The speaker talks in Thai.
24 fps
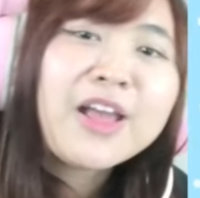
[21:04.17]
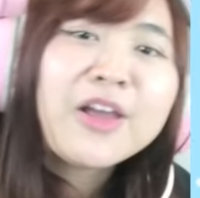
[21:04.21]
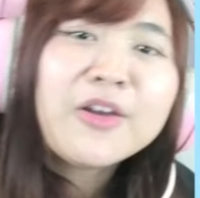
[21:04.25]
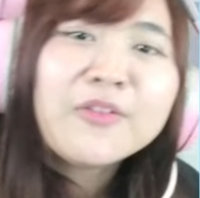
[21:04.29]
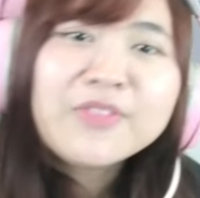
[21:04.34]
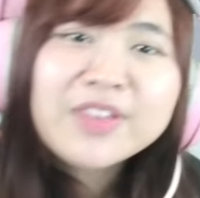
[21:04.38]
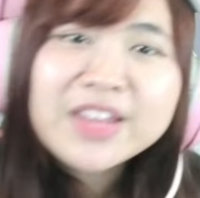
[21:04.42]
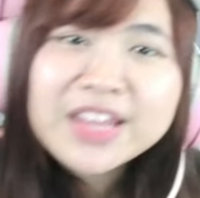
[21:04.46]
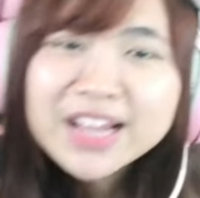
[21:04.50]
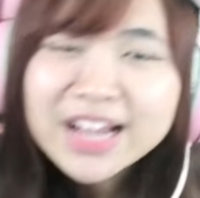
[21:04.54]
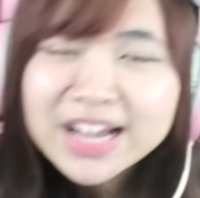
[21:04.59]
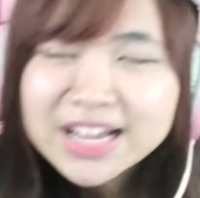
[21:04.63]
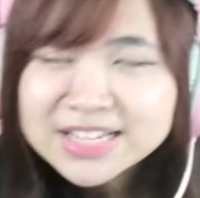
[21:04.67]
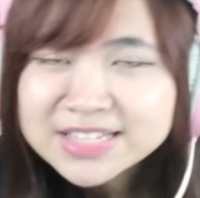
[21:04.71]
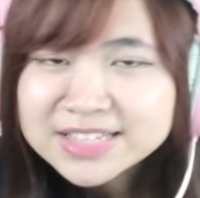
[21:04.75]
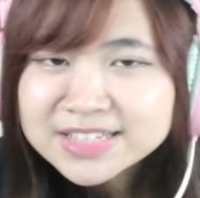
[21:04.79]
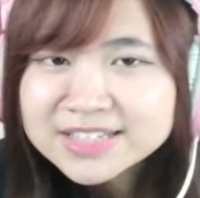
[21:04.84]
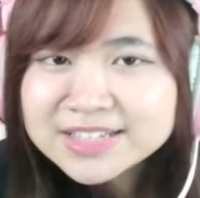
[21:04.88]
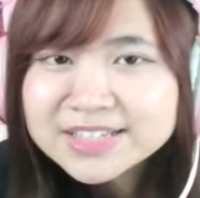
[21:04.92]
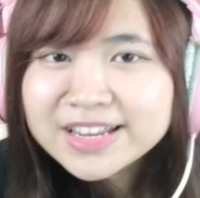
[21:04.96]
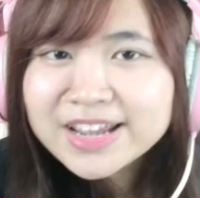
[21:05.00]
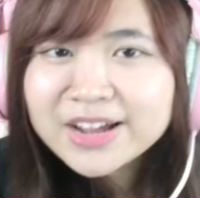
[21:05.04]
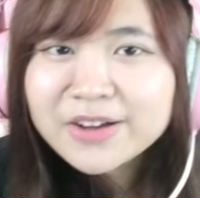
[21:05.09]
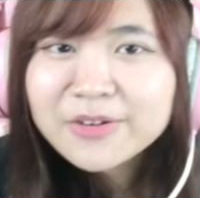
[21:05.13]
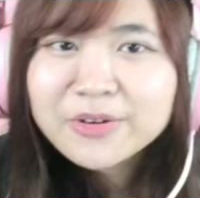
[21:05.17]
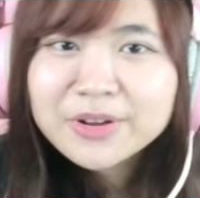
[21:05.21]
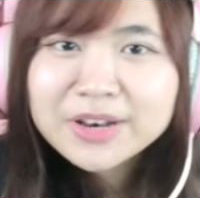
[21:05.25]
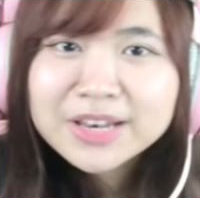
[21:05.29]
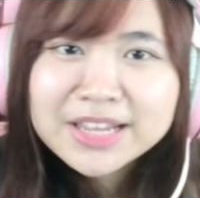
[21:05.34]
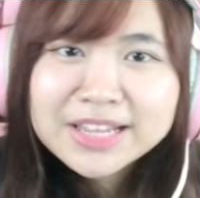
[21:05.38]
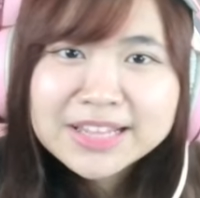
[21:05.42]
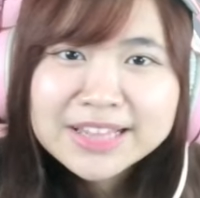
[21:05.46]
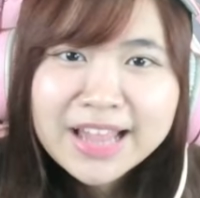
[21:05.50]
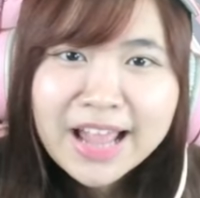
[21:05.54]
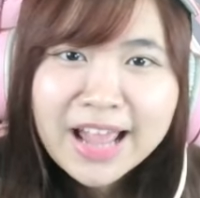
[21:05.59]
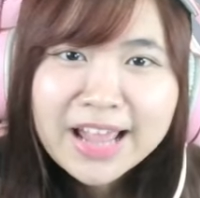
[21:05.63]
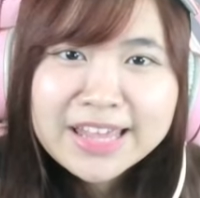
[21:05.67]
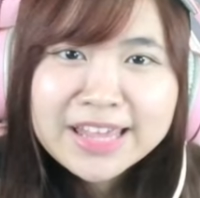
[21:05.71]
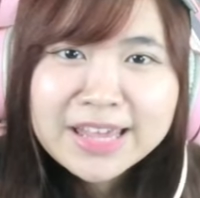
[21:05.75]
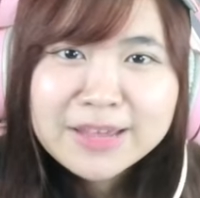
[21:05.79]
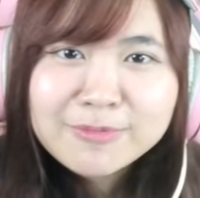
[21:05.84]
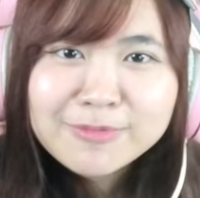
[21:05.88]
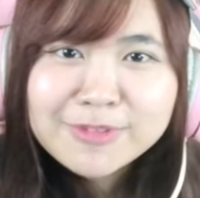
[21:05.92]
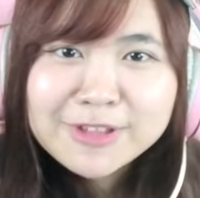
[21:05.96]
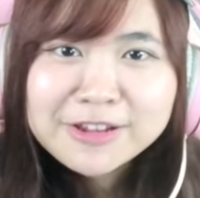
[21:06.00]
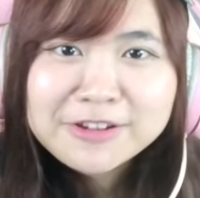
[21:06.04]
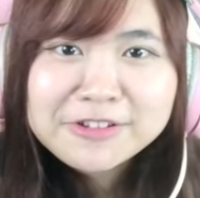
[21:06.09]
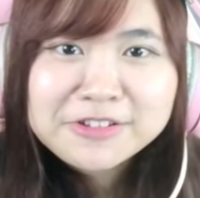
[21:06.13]
วิธีการซื้อยกดลิงก์ใต้คลิป
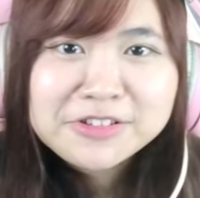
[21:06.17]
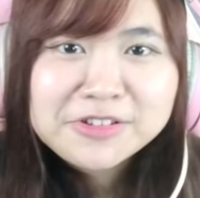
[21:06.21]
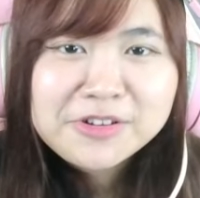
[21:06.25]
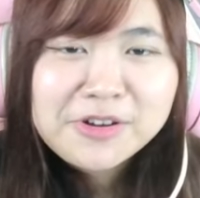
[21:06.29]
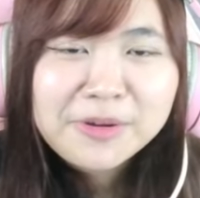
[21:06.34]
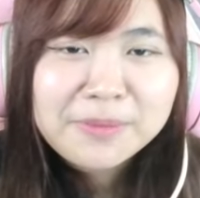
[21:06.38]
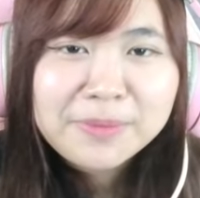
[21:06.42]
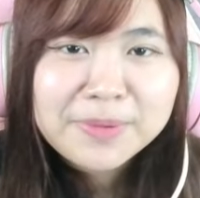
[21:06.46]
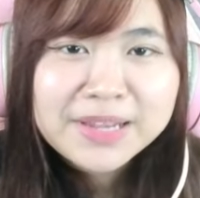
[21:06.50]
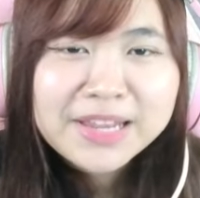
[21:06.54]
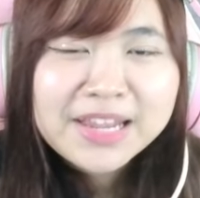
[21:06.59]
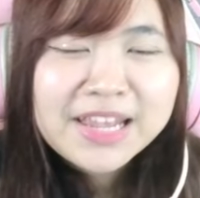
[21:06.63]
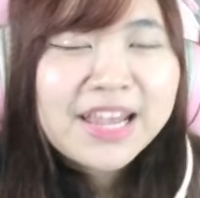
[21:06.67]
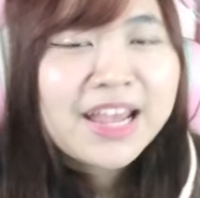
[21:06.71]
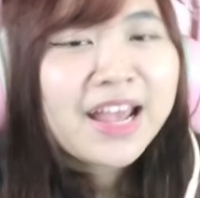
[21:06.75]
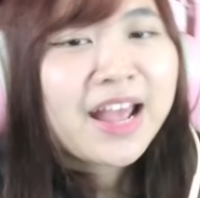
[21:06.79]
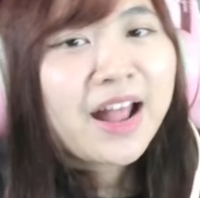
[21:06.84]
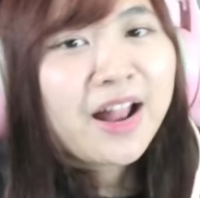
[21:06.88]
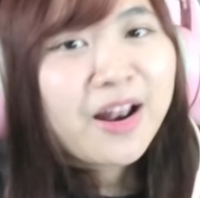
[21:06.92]
นี้หรือจะกดไปที่